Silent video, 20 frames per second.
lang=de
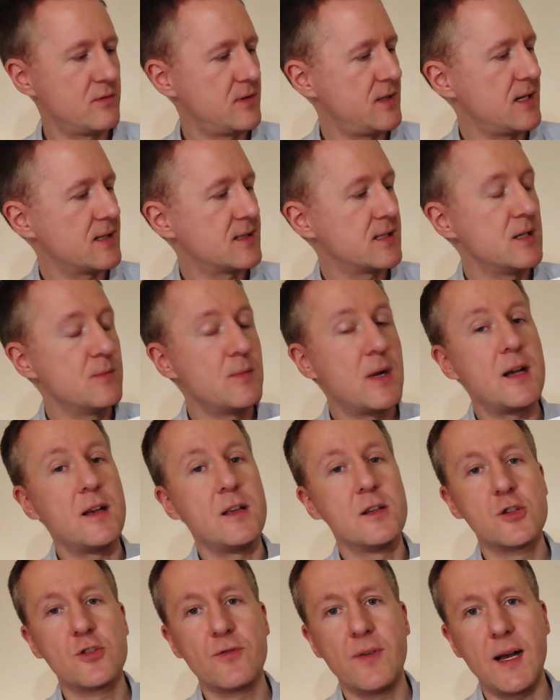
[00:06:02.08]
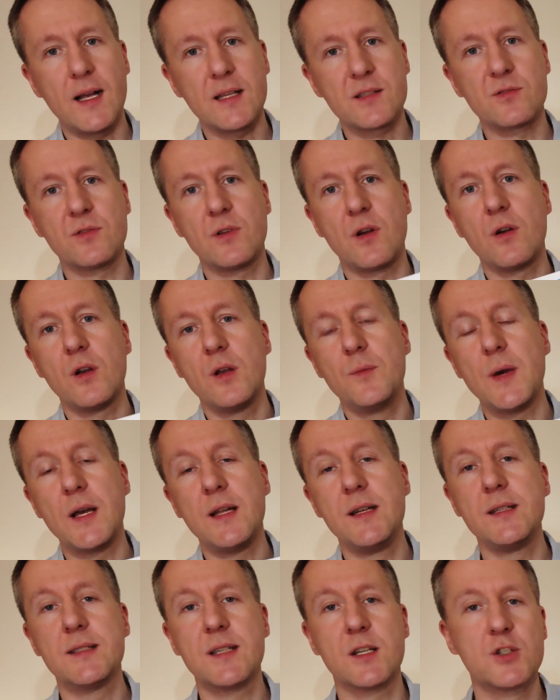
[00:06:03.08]
der ist immer in schwarz und auch immer
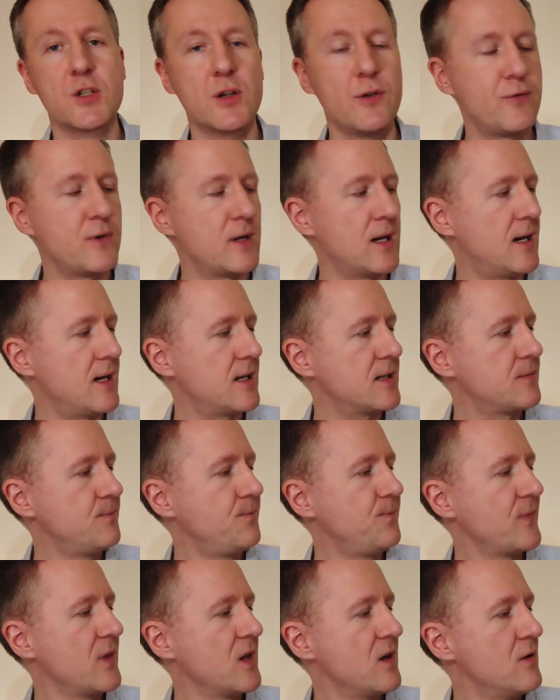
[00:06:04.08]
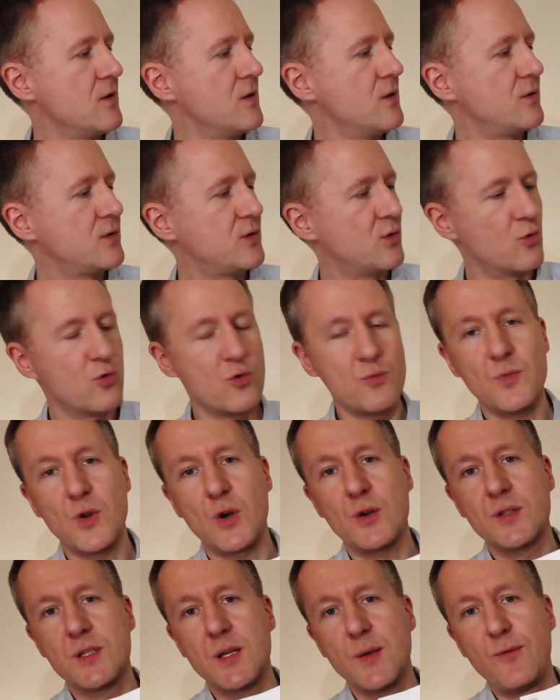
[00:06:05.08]
in dieser Schriftart. Und hier oben
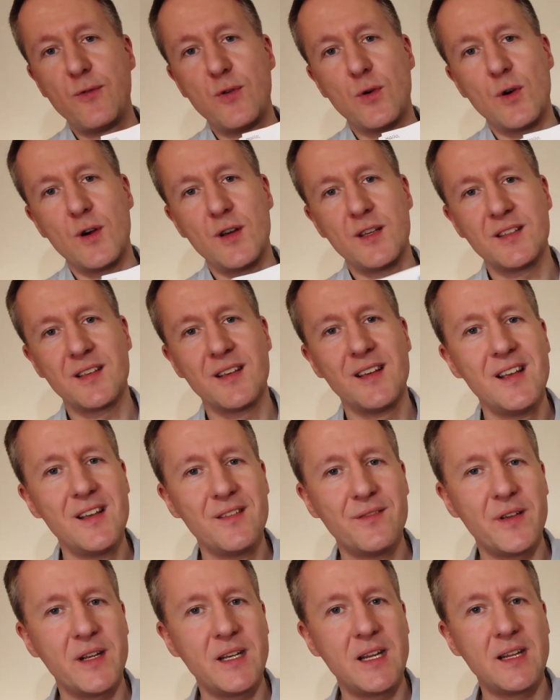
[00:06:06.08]
noch ein Tipp für euch. Wenn